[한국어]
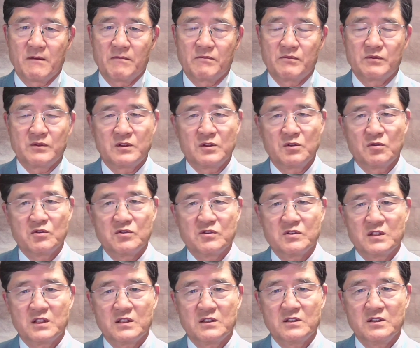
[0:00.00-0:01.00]
기원전
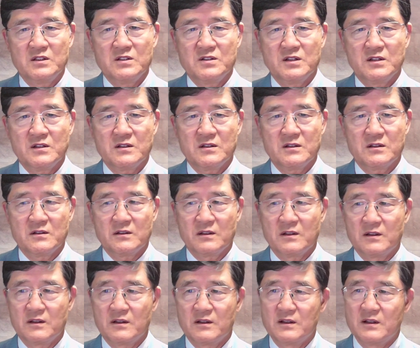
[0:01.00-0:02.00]
한
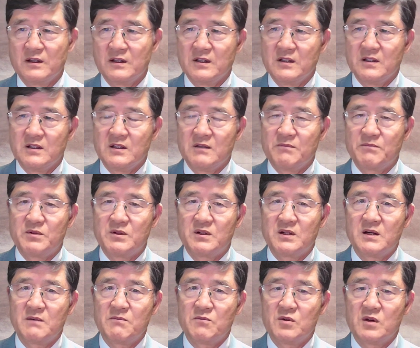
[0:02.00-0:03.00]
2세기경에
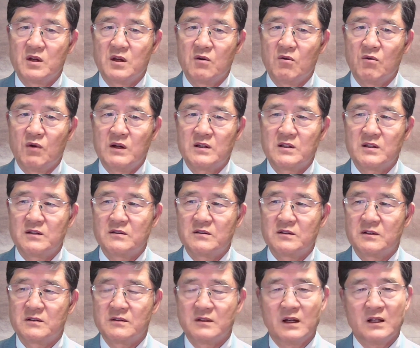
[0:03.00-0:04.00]
버가모의
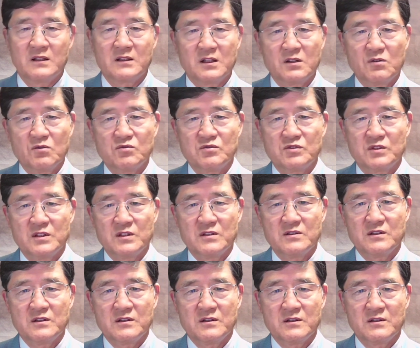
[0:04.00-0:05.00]
왕이었던 아탈루스 2세에
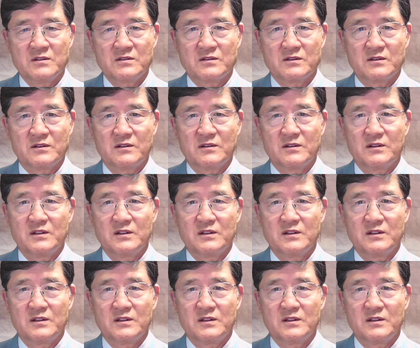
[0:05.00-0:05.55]
의해서